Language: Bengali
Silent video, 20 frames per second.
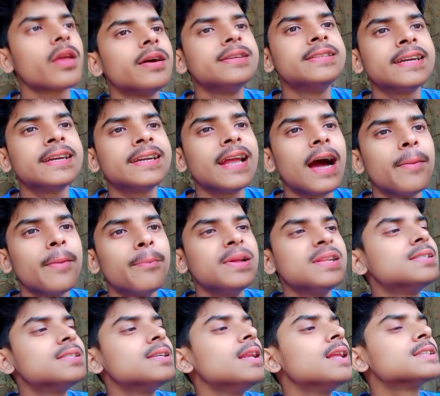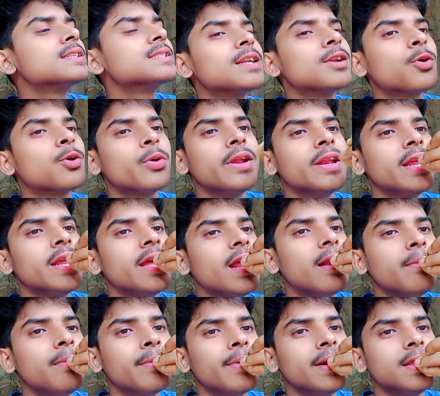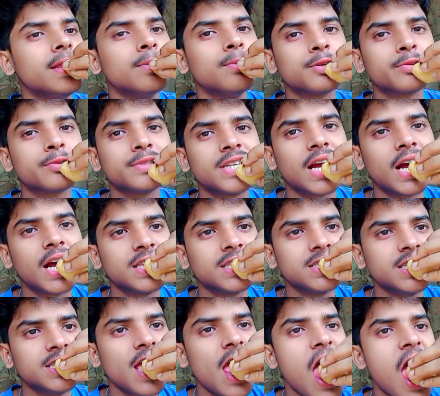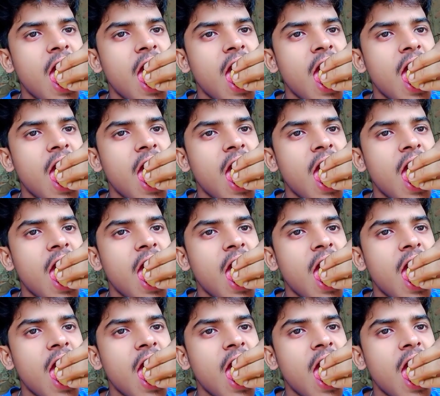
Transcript: এই যে একটা আপেল সিলেকশন করে নিয়ে এলাম এ বাড়িতে বসে বসে খাচ্ছি